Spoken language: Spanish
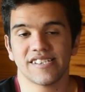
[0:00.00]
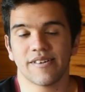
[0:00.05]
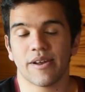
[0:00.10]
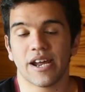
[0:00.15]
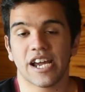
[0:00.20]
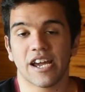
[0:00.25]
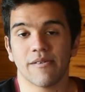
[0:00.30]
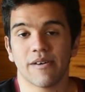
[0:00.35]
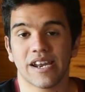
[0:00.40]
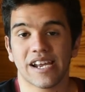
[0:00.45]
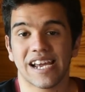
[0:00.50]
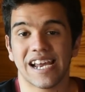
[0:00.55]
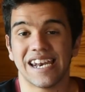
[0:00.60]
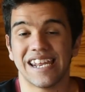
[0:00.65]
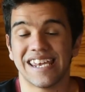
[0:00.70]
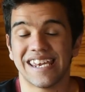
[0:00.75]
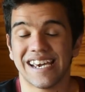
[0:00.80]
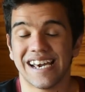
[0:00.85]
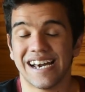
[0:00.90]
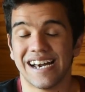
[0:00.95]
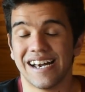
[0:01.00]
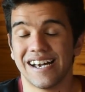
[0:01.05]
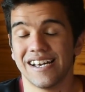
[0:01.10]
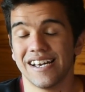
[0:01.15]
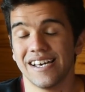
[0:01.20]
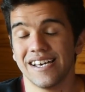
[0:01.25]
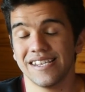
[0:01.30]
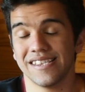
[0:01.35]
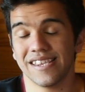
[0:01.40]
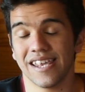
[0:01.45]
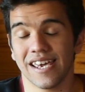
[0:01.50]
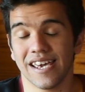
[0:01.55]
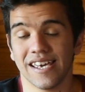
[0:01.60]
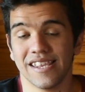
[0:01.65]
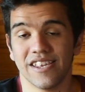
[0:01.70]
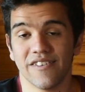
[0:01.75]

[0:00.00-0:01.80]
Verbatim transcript: Habrá que ver qué línea de